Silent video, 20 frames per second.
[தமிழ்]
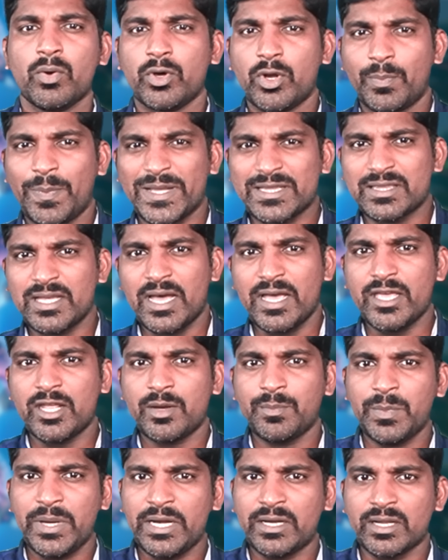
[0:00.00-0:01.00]
ஒரு
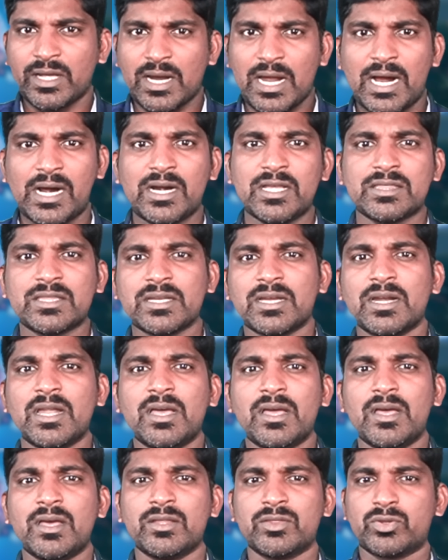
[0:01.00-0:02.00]
பத்தாயிரம் மீட்டர்
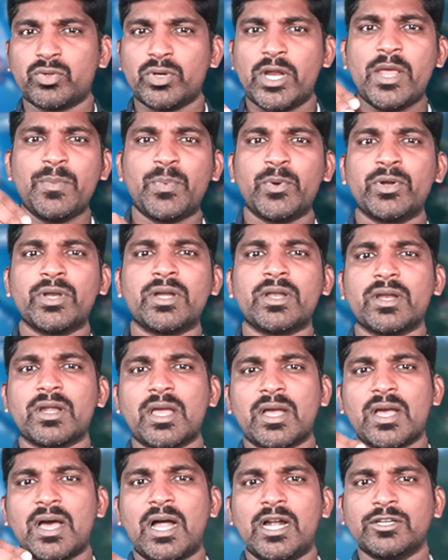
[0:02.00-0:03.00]
ஆழத்துக்கெலாம் துளை
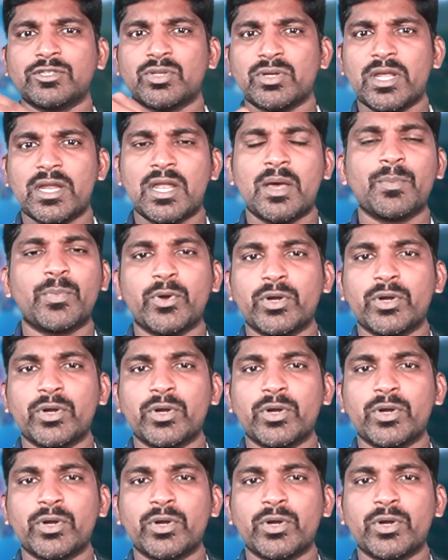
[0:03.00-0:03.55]
இருக்காங்க ஆழ்துளைலாம்